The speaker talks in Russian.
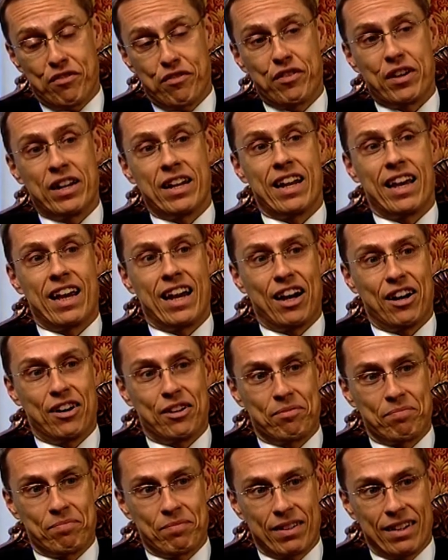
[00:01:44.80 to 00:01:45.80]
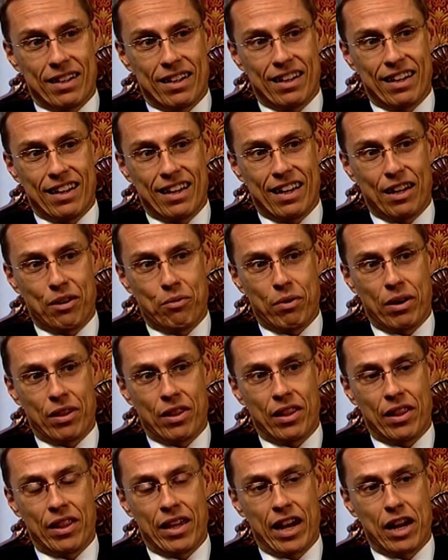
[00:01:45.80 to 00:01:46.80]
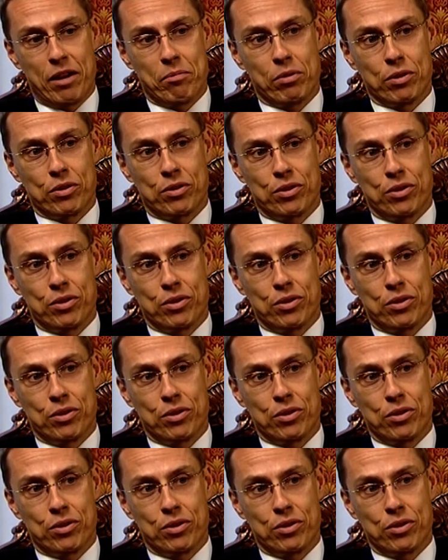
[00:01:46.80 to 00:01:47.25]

Finnair. Uh, Все зависит от возможности